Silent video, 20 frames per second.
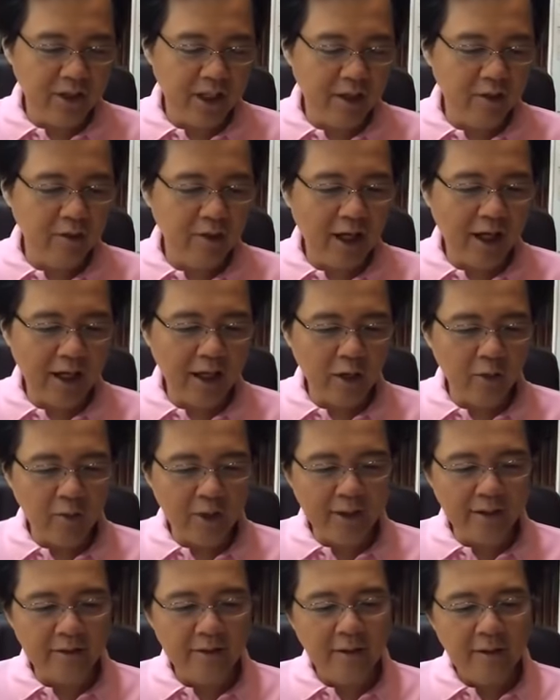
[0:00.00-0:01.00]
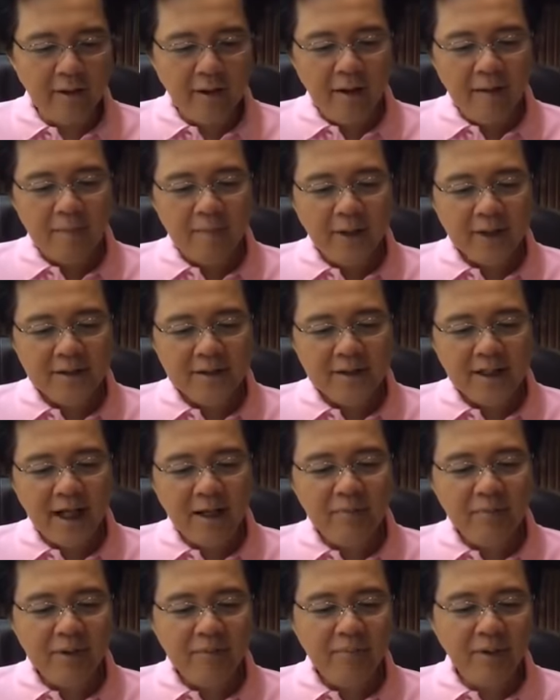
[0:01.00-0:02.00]
Anong gagawin? Pag
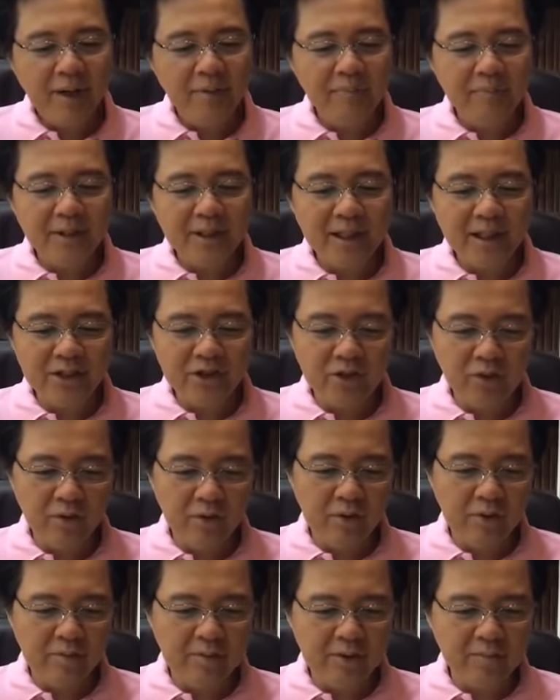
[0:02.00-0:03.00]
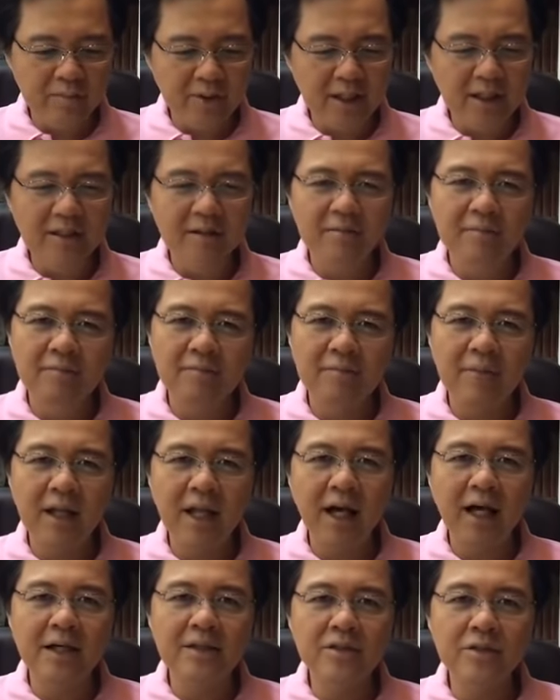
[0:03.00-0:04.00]
sinabing palpitation, sabihin,
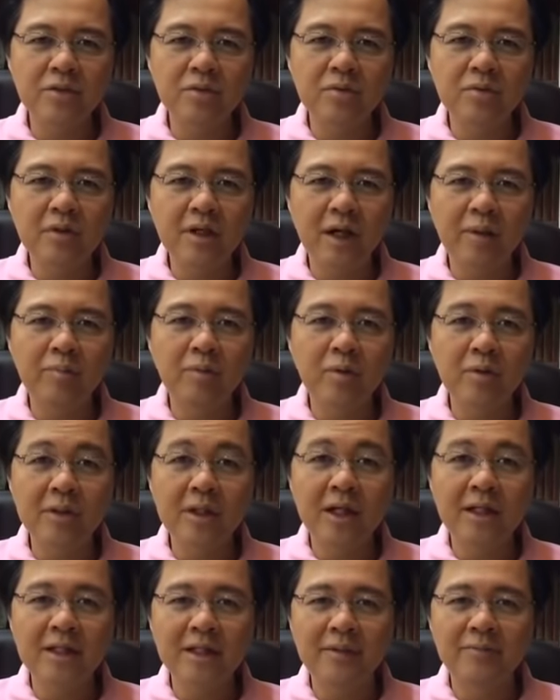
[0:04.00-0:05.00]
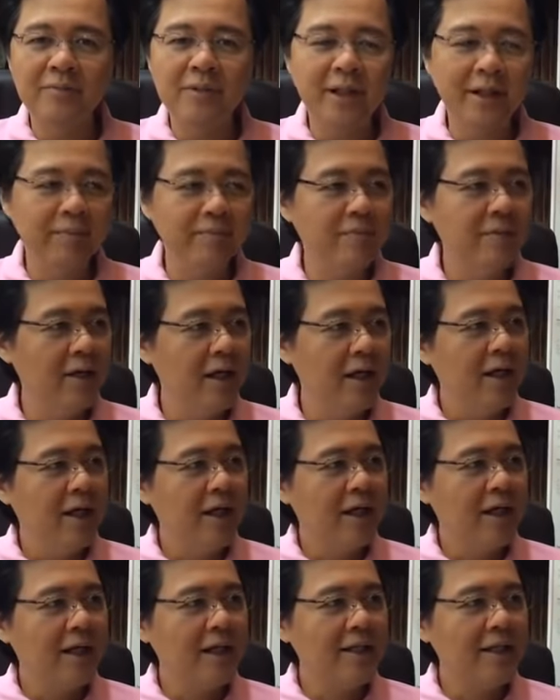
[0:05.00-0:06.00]
malakas yung kabog ng dibdib.
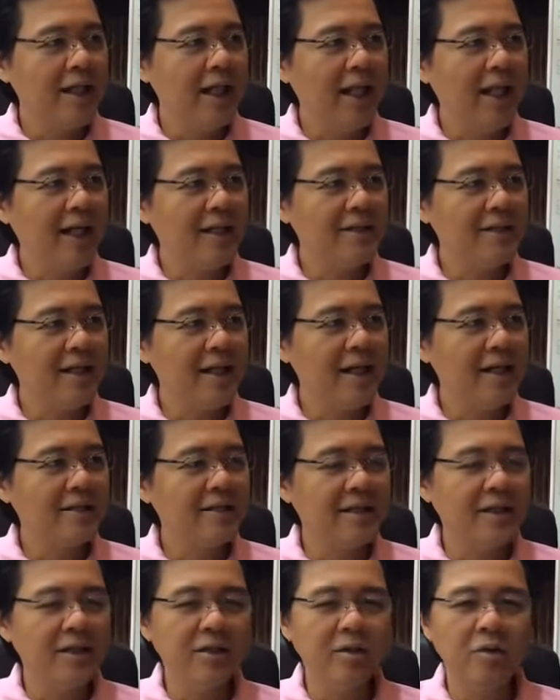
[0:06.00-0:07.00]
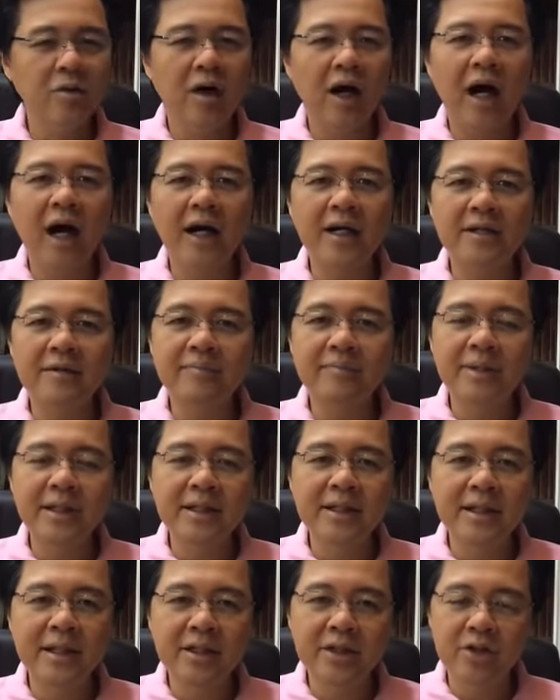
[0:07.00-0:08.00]
Kadalasan kasi yung heartbeat
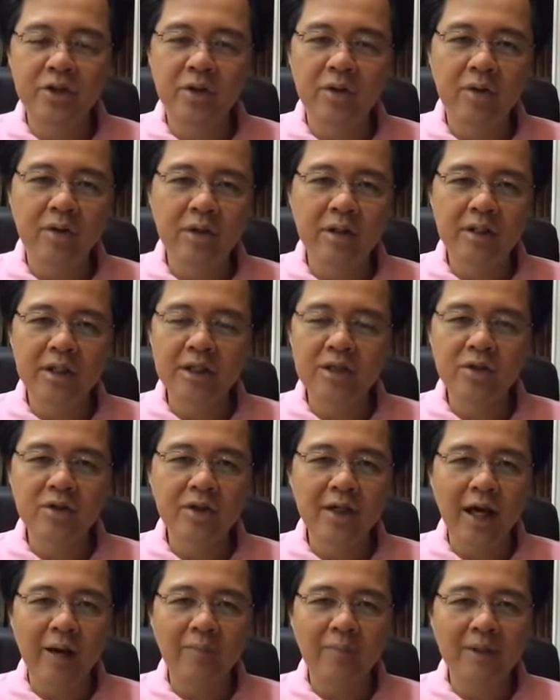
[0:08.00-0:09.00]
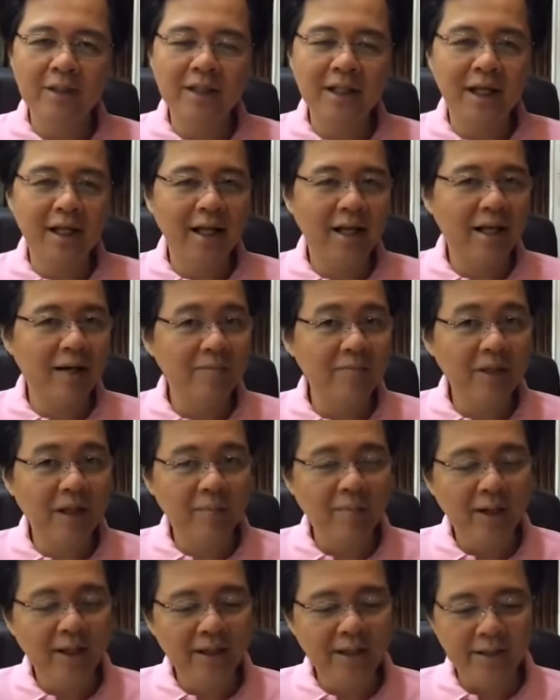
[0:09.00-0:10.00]
ninyo, hindi nyo dapat
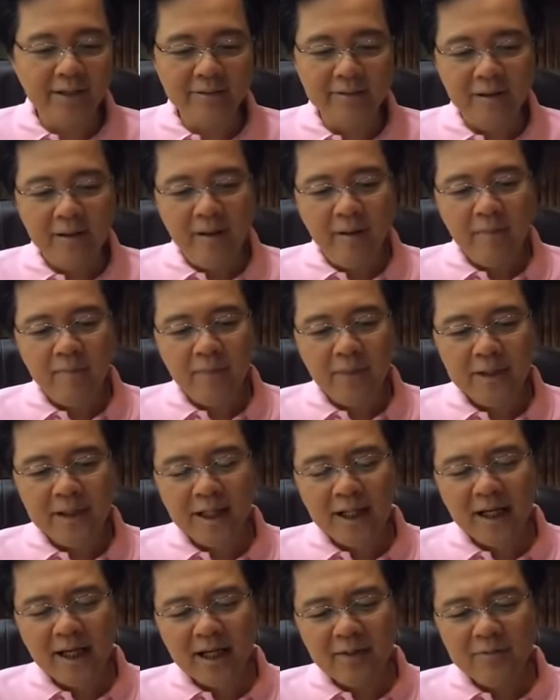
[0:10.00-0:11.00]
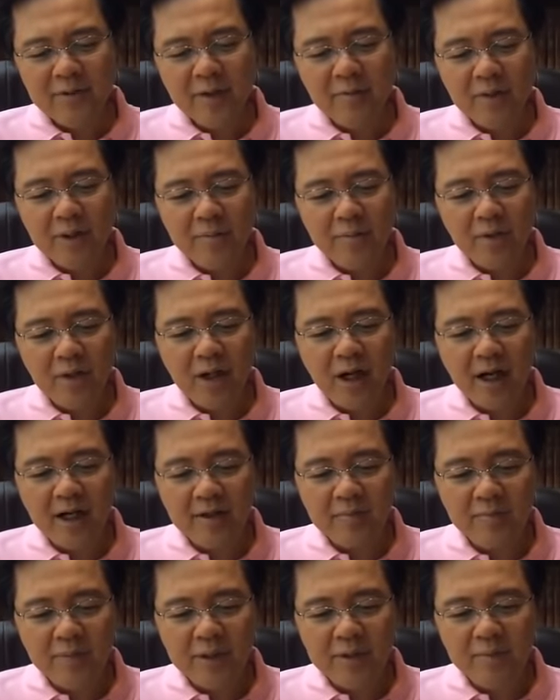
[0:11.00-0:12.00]
nararamdaman eh. Pag nararamdaman mo yung
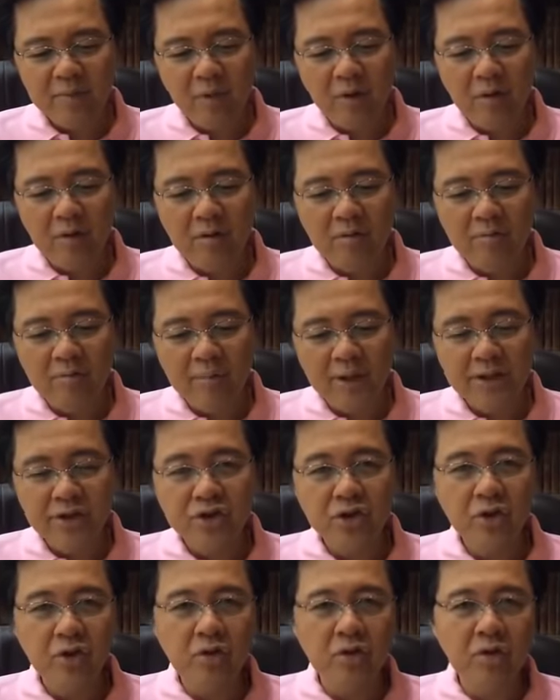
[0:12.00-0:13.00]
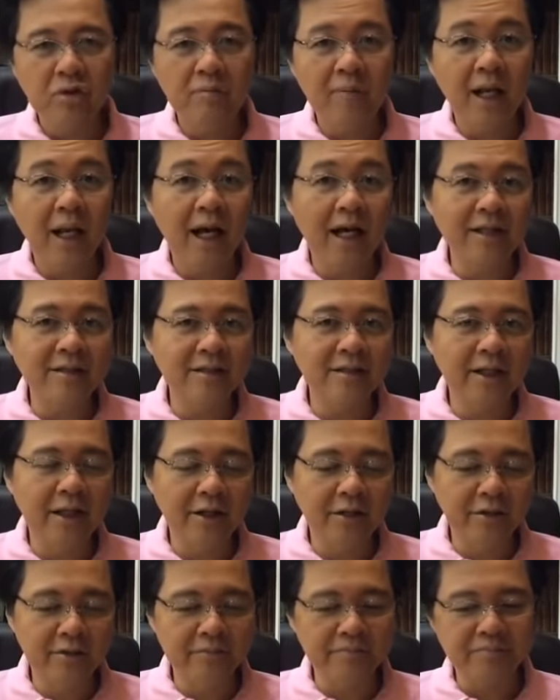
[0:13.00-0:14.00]
heartbeat mo, medyo malakas na
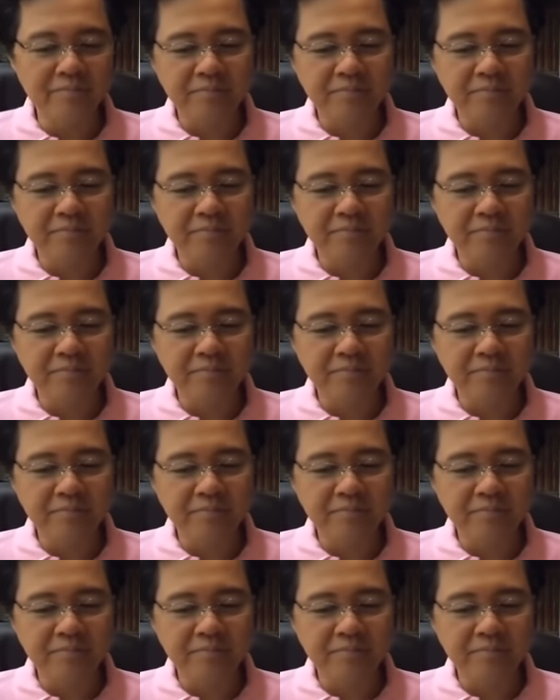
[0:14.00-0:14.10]
yon.